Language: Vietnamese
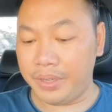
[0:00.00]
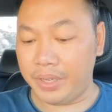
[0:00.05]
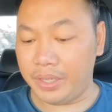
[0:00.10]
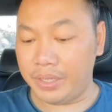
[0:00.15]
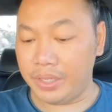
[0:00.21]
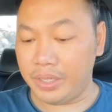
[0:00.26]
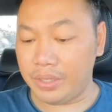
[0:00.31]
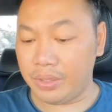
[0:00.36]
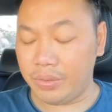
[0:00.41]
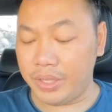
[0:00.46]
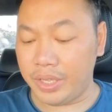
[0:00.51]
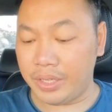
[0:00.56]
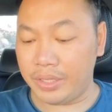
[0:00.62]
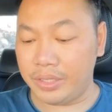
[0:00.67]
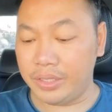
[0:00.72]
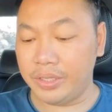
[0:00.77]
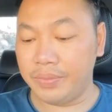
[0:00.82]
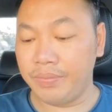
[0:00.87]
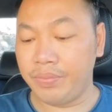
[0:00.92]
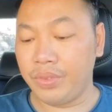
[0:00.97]
lợi ích của nhà
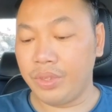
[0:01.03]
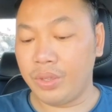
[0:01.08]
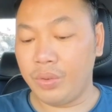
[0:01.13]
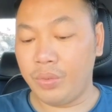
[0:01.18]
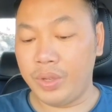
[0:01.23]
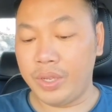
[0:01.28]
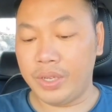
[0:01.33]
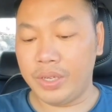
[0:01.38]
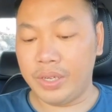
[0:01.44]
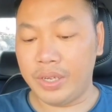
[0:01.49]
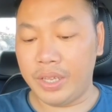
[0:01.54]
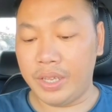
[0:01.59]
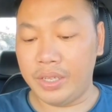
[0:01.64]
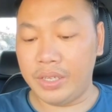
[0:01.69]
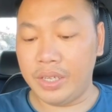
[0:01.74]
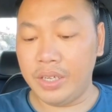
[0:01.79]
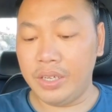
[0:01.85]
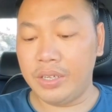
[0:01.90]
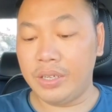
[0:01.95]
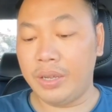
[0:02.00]
nước, quyền lợi
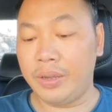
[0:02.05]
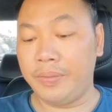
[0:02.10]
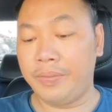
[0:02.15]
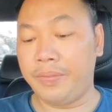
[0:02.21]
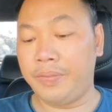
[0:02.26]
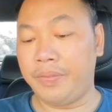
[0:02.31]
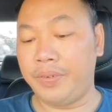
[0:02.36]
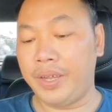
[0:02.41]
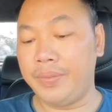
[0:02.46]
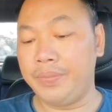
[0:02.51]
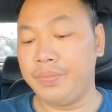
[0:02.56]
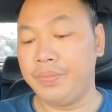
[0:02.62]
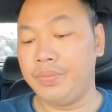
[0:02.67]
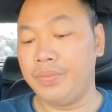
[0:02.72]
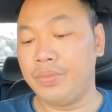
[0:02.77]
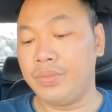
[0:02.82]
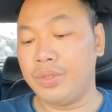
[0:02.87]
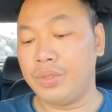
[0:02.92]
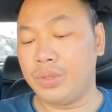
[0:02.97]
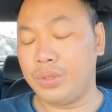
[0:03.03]
ích hợp pháp
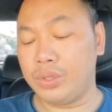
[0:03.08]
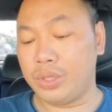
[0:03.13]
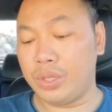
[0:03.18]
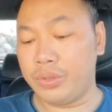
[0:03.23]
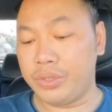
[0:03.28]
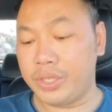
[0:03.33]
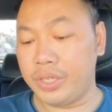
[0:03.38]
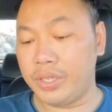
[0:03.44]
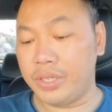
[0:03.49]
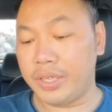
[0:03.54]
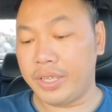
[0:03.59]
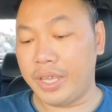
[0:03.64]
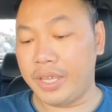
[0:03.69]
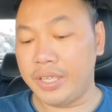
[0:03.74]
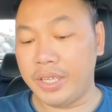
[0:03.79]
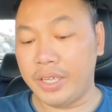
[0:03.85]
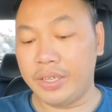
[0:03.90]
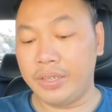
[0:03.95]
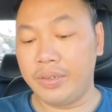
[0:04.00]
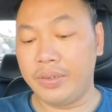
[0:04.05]
của tổ chức cá
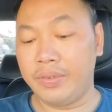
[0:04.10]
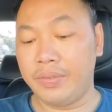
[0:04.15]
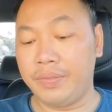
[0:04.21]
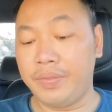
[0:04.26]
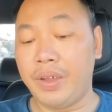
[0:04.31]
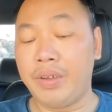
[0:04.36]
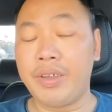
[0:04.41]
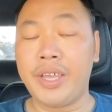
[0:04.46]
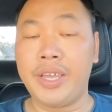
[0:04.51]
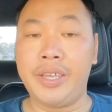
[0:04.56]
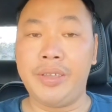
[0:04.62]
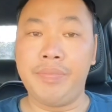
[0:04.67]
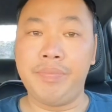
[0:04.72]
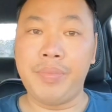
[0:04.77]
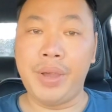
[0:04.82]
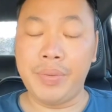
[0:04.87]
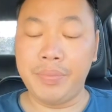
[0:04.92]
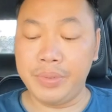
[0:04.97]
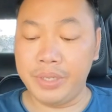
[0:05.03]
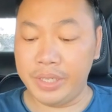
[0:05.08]
nhân vào ngày
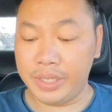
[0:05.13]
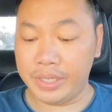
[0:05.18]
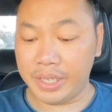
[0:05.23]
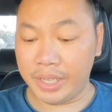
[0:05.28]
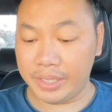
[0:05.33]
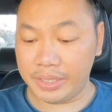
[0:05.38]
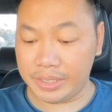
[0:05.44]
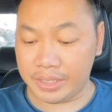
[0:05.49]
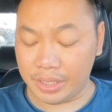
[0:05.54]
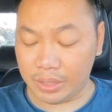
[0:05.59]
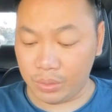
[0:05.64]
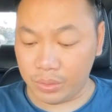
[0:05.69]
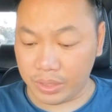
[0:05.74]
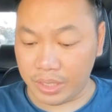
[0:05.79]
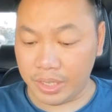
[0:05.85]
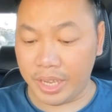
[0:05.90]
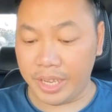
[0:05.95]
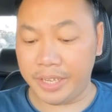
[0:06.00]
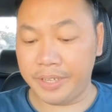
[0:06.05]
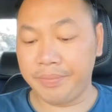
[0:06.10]
30 tháng 6
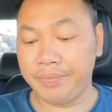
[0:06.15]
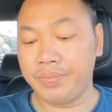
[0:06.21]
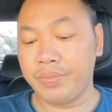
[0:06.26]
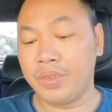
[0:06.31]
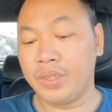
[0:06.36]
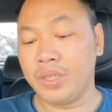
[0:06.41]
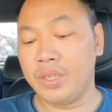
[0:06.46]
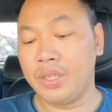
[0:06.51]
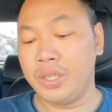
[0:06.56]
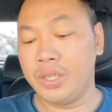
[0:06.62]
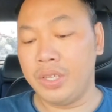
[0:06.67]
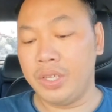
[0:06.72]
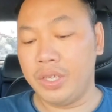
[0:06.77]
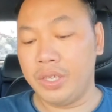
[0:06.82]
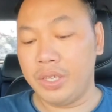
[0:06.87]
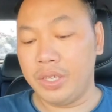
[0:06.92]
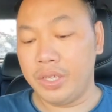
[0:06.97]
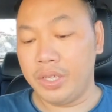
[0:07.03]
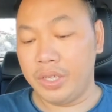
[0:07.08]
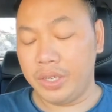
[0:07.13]
tới đây.
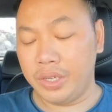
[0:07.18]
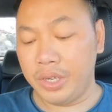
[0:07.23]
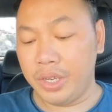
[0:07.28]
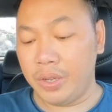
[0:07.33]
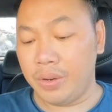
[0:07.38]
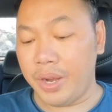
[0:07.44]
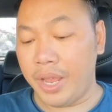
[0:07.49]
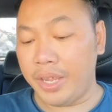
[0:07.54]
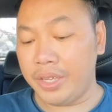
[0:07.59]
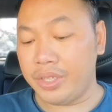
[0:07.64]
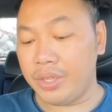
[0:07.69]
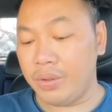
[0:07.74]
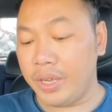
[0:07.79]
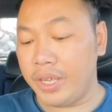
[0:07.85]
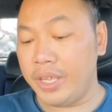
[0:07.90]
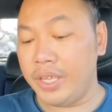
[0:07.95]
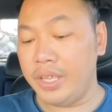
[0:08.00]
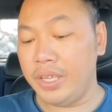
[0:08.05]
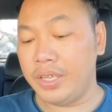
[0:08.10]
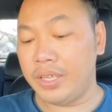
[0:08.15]
Điều đáng chú
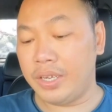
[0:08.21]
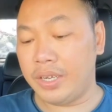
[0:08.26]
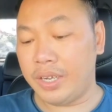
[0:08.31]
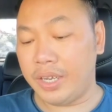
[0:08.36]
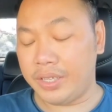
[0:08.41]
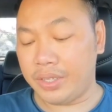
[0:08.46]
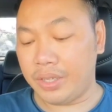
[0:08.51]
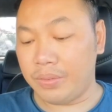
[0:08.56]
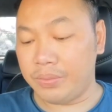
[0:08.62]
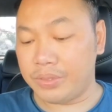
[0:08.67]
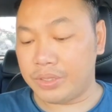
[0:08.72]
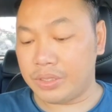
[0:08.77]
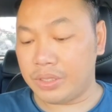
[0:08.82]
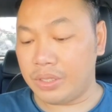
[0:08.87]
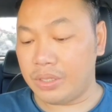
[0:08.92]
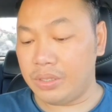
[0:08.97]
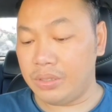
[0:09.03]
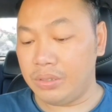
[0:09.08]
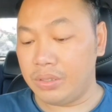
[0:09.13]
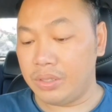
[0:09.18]
ý là trong
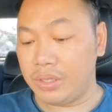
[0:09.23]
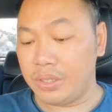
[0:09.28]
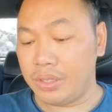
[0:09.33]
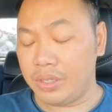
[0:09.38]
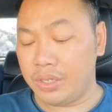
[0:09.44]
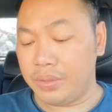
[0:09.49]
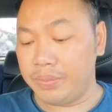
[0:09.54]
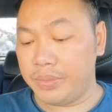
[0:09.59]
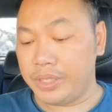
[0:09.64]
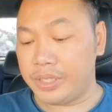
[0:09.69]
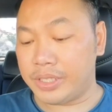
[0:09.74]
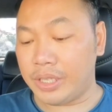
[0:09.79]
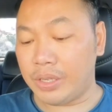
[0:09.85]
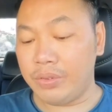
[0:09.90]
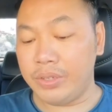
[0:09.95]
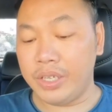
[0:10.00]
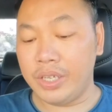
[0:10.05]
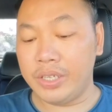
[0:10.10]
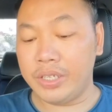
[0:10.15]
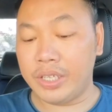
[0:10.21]
số
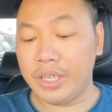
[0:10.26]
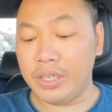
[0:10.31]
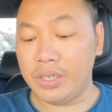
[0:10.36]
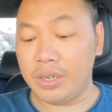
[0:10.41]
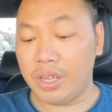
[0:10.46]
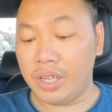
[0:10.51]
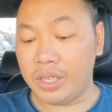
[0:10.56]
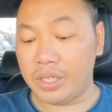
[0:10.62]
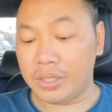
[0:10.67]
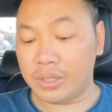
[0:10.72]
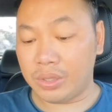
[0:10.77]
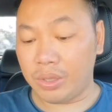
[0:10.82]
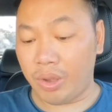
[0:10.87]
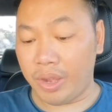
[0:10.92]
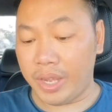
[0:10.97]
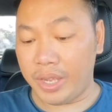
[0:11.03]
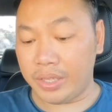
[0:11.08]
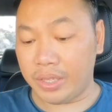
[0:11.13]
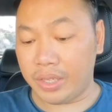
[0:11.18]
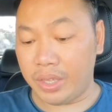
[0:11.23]
16 nhân chứng được
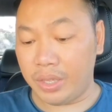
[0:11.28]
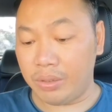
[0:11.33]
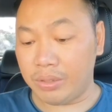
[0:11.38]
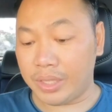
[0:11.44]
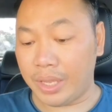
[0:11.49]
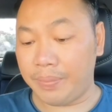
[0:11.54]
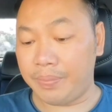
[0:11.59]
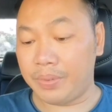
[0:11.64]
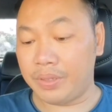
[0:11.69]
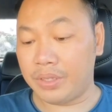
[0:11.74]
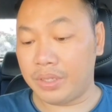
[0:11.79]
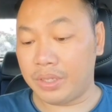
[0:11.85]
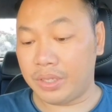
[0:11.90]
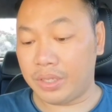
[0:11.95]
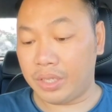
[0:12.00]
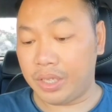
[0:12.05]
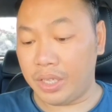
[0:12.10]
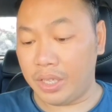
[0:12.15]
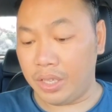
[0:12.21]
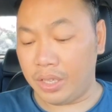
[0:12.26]
tòa triệu tập
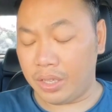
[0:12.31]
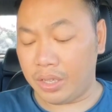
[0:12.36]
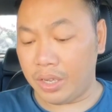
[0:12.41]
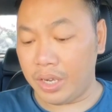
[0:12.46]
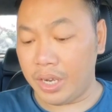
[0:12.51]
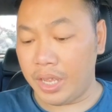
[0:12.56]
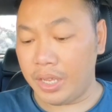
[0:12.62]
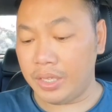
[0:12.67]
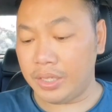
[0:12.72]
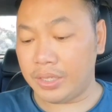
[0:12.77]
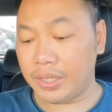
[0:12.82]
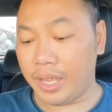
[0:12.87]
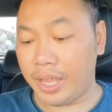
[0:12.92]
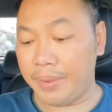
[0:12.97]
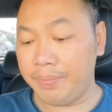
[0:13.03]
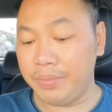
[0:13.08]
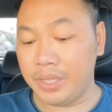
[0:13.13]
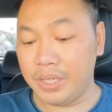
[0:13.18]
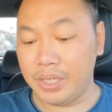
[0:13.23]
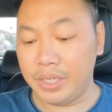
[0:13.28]
thì có đến
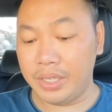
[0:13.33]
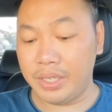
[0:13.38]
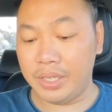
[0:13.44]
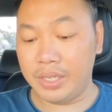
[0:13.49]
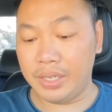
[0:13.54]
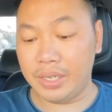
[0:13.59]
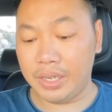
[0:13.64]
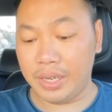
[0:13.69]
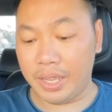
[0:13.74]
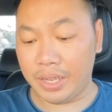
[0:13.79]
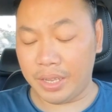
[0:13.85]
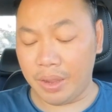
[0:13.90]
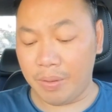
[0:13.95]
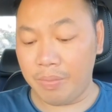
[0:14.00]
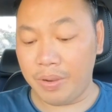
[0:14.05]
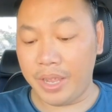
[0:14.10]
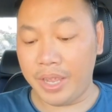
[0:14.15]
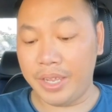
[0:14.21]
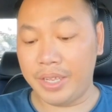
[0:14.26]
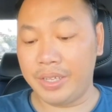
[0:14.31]
8 người là
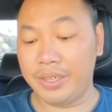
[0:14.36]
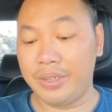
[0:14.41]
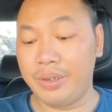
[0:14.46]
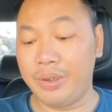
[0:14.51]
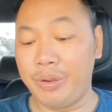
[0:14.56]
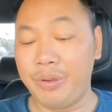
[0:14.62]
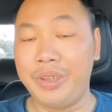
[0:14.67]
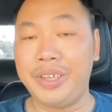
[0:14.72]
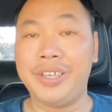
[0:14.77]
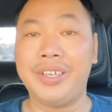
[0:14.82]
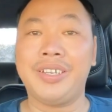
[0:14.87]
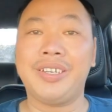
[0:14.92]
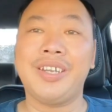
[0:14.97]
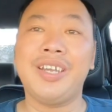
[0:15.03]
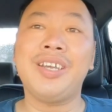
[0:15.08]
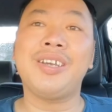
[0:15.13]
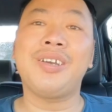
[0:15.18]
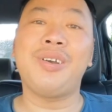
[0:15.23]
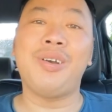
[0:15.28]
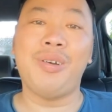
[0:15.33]
công an huyện
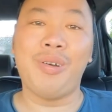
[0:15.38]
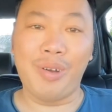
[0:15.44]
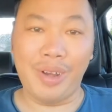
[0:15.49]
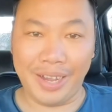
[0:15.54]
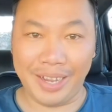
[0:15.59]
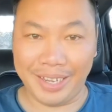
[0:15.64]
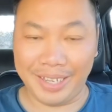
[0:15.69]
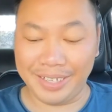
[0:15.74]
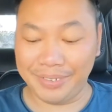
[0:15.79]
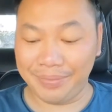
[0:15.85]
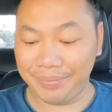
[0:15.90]
Đức Hòa.